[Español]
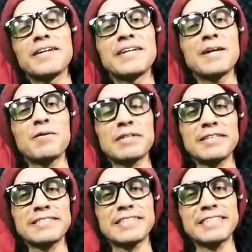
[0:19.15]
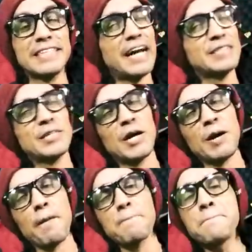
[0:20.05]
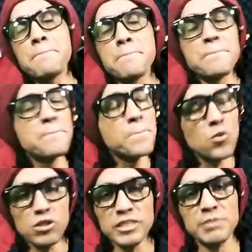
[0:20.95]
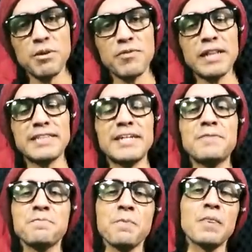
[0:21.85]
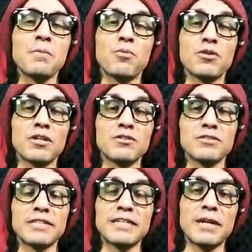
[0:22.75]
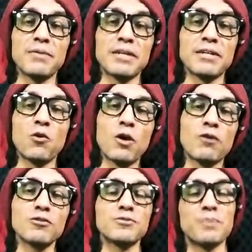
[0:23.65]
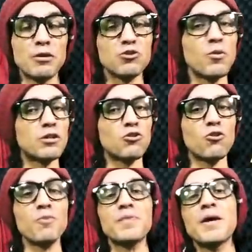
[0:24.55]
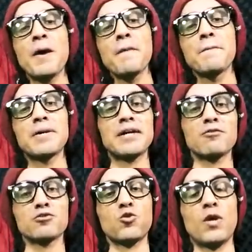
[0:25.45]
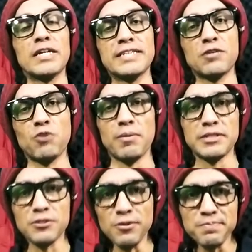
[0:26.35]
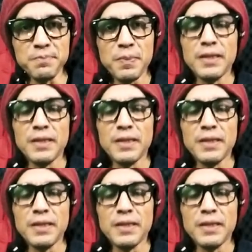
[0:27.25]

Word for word: Y la verdad es que ya hacía muchísima falta podernos sentar a ver juegos, pero sobre todo ver a los 49, ¿no?